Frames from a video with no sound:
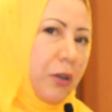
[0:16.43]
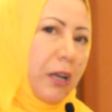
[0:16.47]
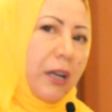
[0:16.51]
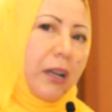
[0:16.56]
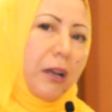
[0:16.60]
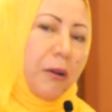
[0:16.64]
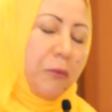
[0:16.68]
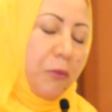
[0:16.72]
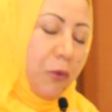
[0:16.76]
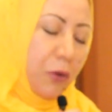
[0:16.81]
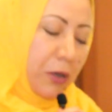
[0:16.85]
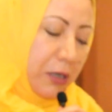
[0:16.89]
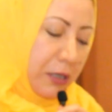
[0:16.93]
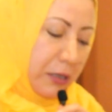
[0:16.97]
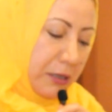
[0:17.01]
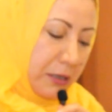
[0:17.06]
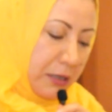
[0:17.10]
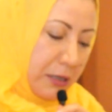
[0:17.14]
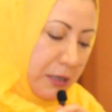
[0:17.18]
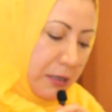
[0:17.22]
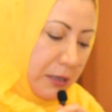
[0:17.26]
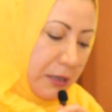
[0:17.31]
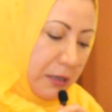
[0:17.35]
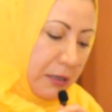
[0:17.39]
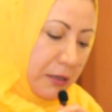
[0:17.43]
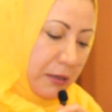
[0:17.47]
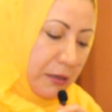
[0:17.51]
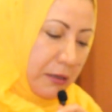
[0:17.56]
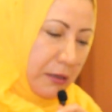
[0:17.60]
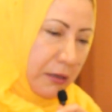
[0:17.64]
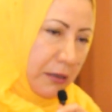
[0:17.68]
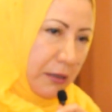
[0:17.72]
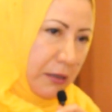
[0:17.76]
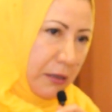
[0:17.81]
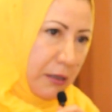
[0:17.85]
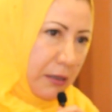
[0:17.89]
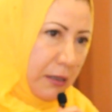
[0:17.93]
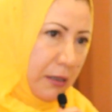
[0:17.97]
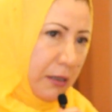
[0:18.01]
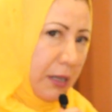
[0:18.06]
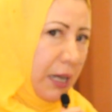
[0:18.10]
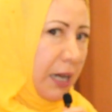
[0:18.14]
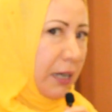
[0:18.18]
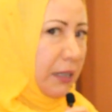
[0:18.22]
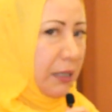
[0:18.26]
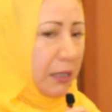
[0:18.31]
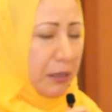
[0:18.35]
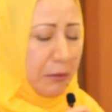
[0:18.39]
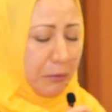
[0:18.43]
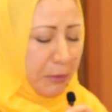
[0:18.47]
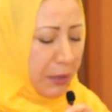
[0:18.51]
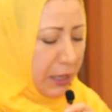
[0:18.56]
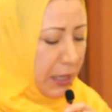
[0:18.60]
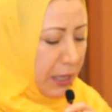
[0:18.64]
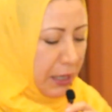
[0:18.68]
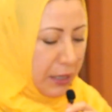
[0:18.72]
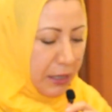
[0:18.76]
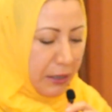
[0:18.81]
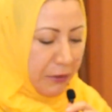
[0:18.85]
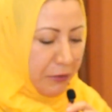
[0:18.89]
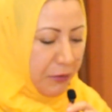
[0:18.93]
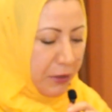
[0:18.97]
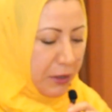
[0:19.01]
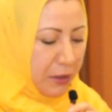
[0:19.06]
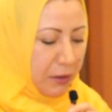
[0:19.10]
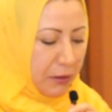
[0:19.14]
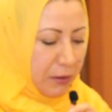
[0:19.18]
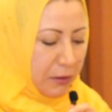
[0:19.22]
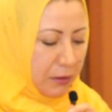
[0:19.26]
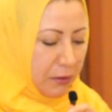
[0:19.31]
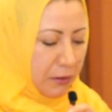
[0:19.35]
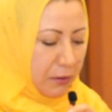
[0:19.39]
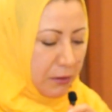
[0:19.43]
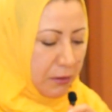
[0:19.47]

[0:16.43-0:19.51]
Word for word: كالأموات لكن بلا كفن